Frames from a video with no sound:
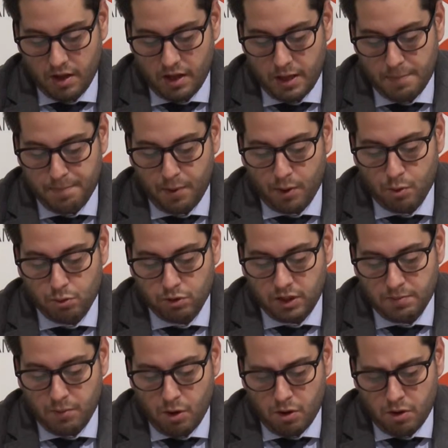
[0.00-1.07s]
Y por
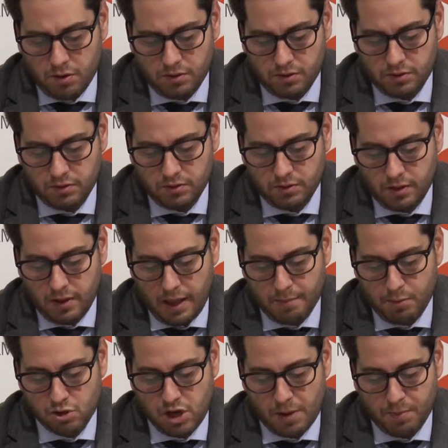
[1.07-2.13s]
último,
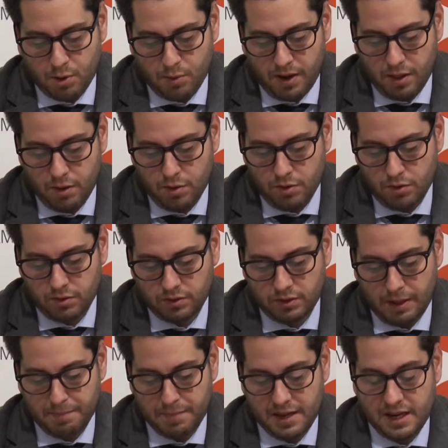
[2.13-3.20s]
Hemos aprobado
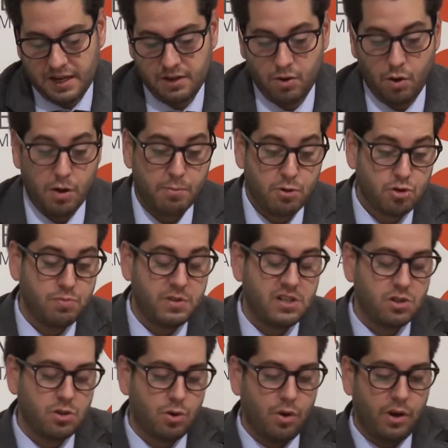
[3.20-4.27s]
también, o hemos
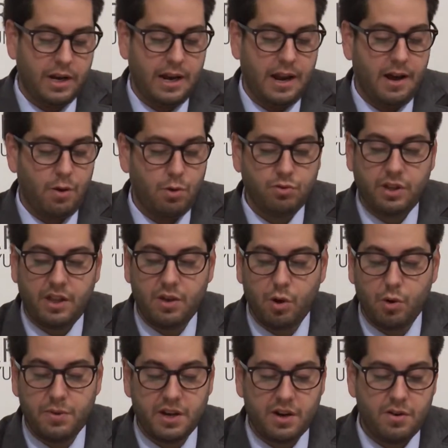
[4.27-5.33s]
visto en la Junta de
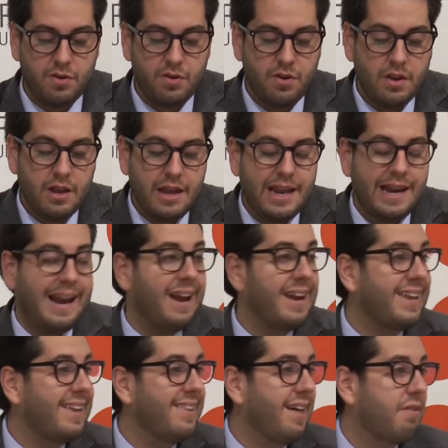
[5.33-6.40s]
Gobierno, la
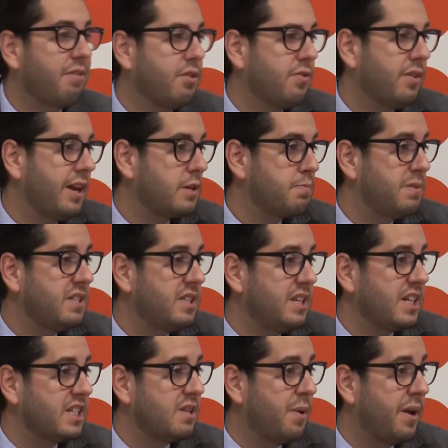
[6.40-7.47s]
liquidación de las
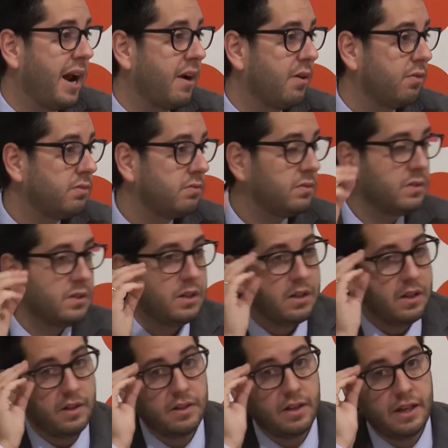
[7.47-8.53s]
piscinas de verano.
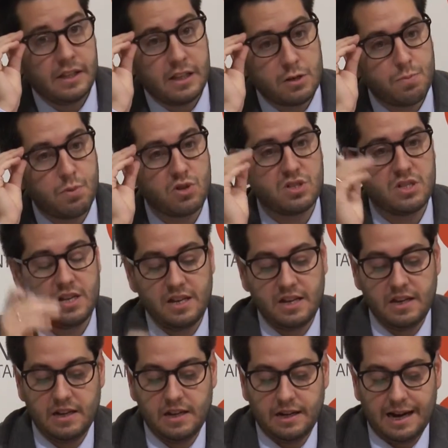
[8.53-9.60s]
¿eh? Después
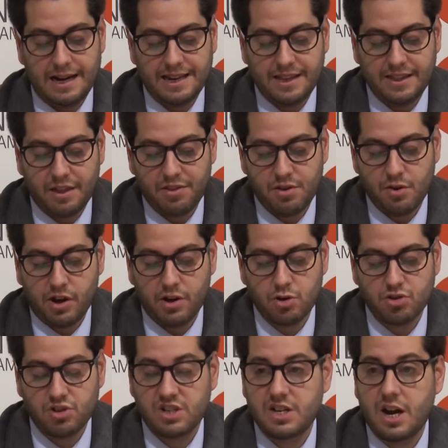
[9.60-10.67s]
de la liquidación que
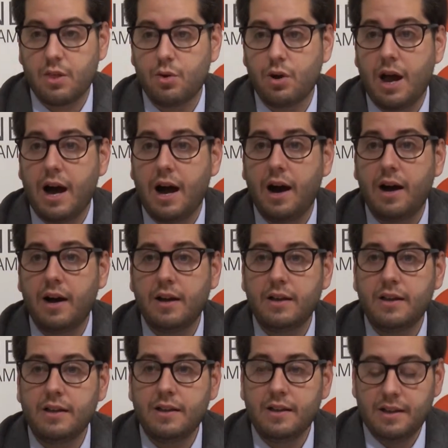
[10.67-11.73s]
nos trasladó
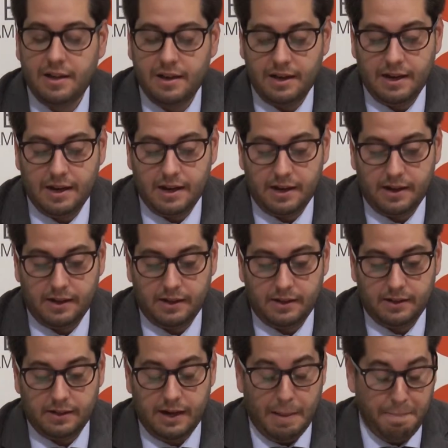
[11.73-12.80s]

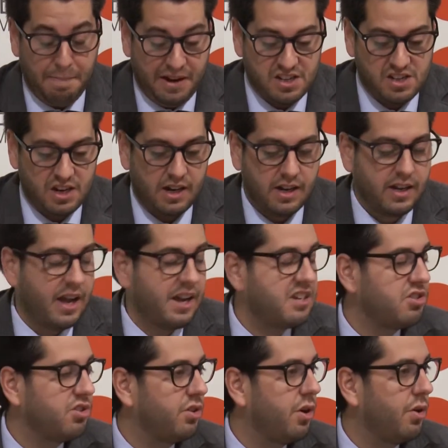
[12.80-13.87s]
la empresa que ha
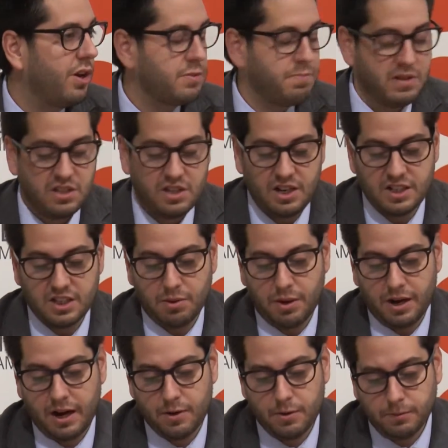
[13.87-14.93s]
gestionado las piscinas de
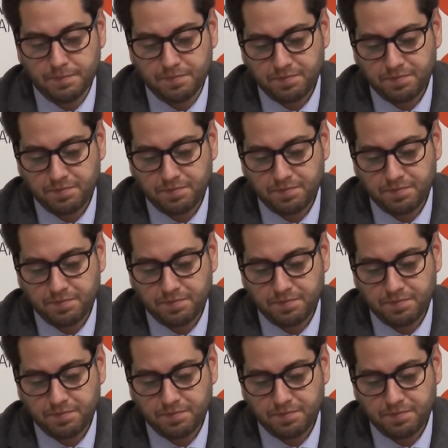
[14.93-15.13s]
verano